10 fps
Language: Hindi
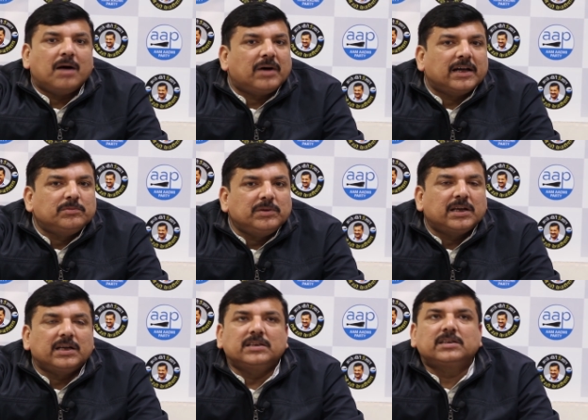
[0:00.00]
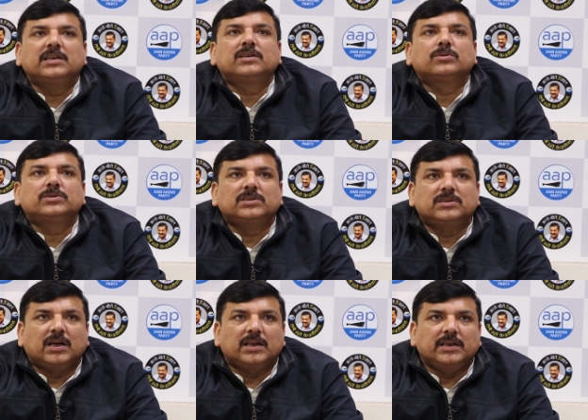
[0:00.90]
आम आदमी के हित की इनको
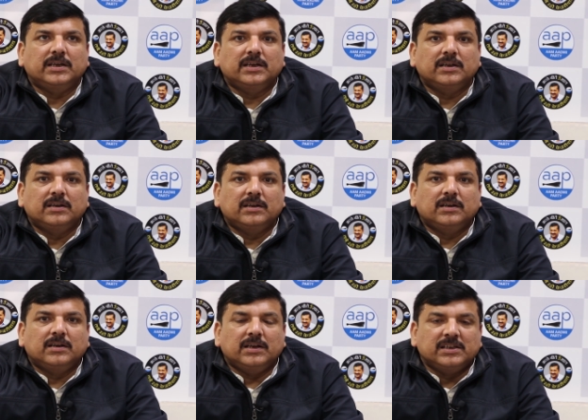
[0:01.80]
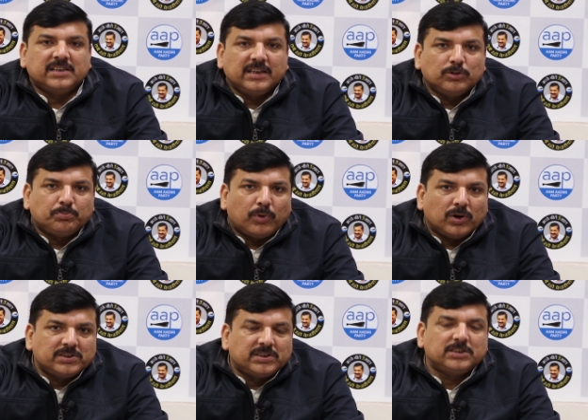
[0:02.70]
चिंता नहीं है इसलिए जो
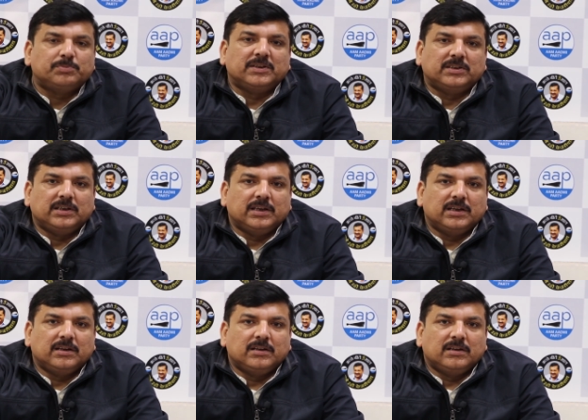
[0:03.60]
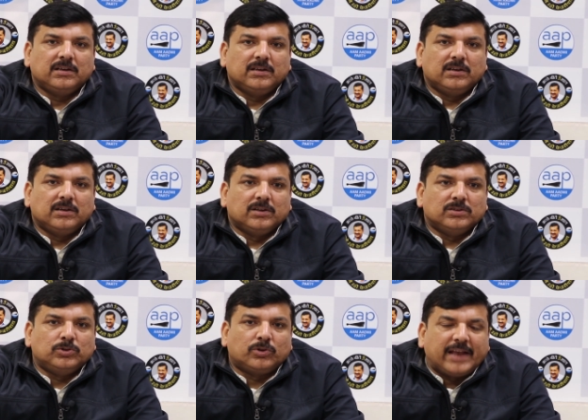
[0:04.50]
पॉलिसीज बनती हैं
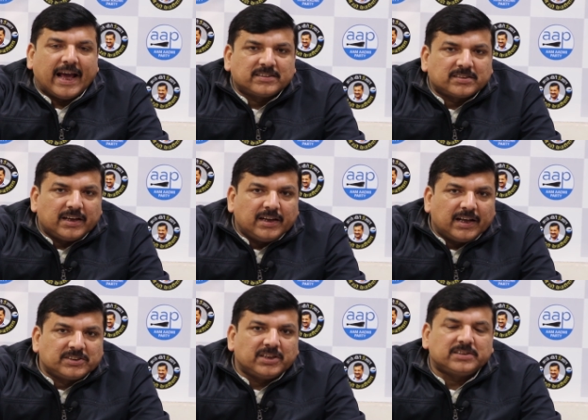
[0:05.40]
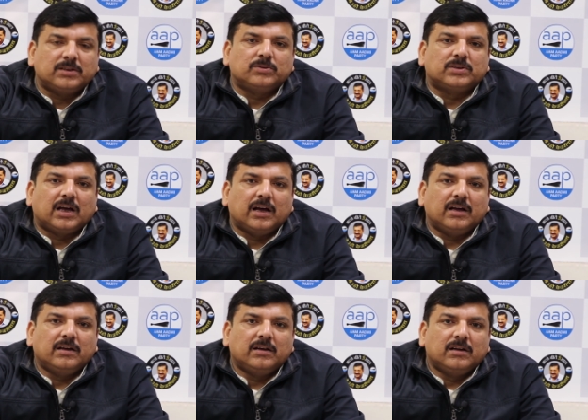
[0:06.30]
जो टैक्स का रिलैक्सेशन होता
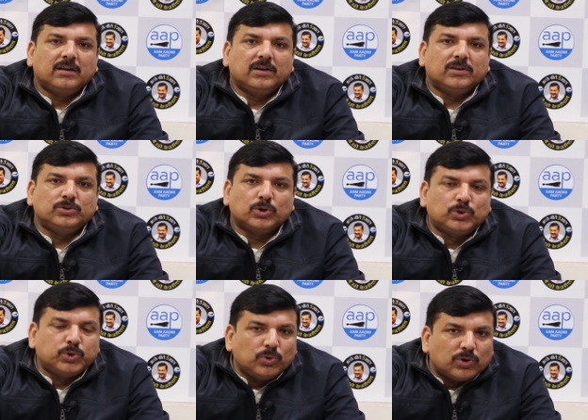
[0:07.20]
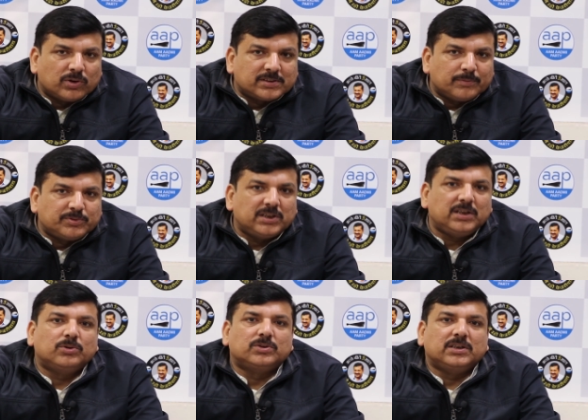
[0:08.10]
है जो छूट और
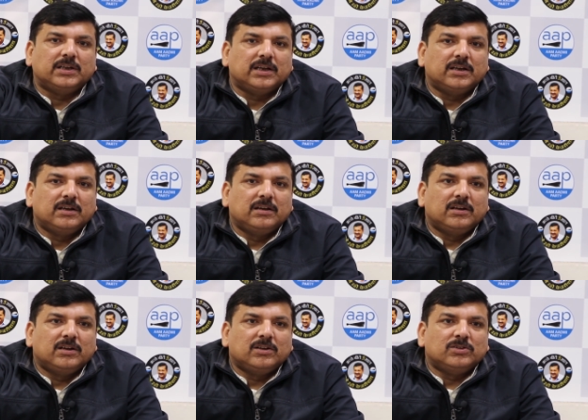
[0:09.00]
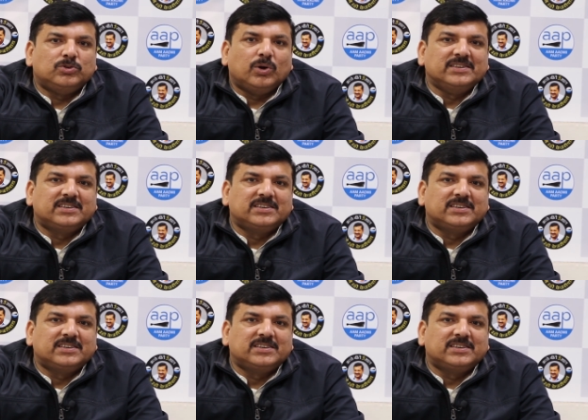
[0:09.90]
सब्सिडी होती है जो